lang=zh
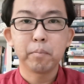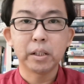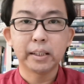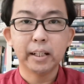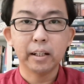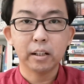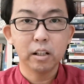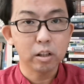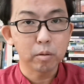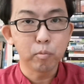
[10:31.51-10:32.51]
并且
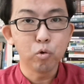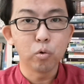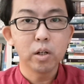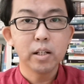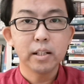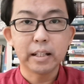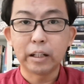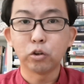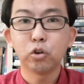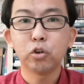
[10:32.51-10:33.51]
渴慕
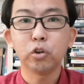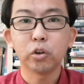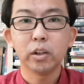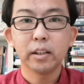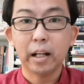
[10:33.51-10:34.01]
延续。